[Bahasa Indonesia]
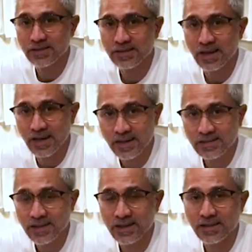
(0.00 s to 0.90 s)

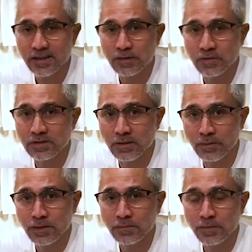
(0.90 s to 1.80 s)
Sekarang saatnya kita
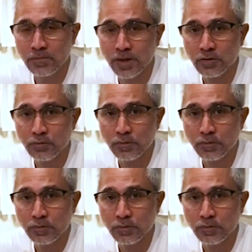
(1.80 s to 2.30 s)
bersama membantu